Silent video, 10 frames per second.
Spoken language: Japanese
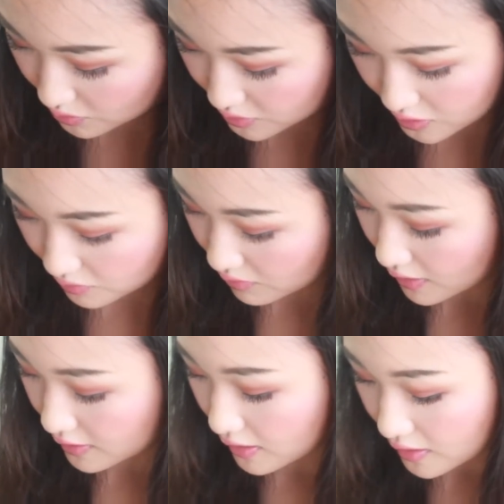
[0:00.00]
どうしよう
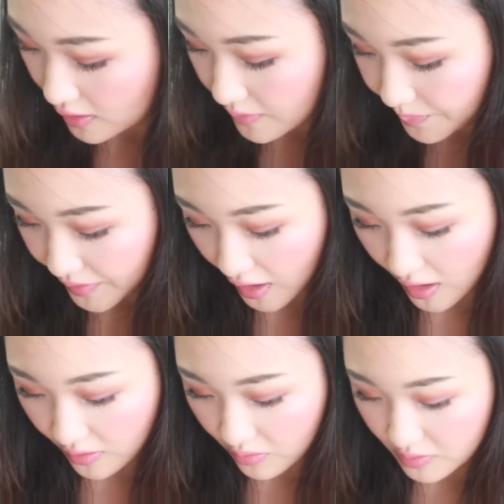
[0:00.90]
かな
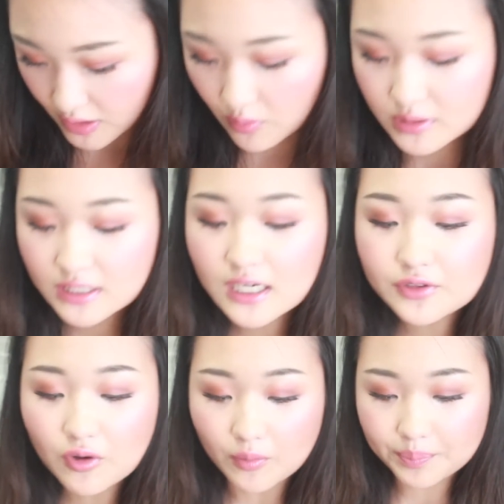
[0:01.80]
えっ、ー、とじゃあこちら
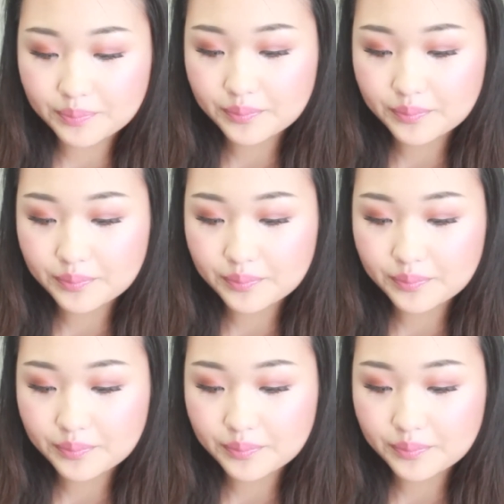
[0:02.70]
の